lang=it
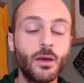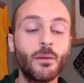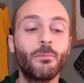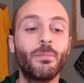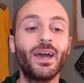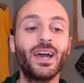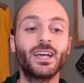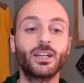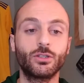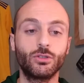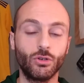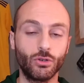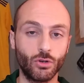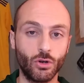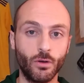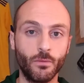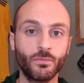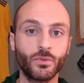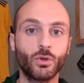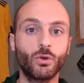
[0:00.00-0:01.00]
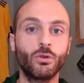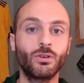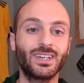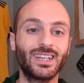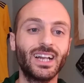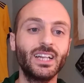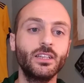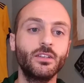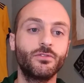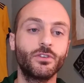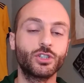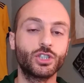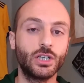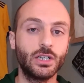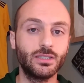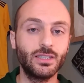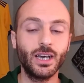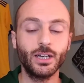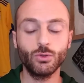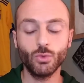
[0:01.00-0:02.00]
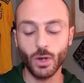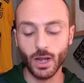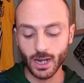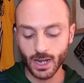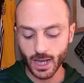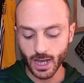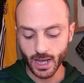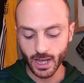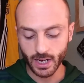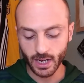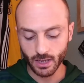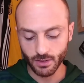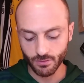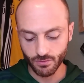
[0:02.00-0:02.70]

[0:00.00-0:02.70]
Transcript: perdono con grande facilità i duelli aerei,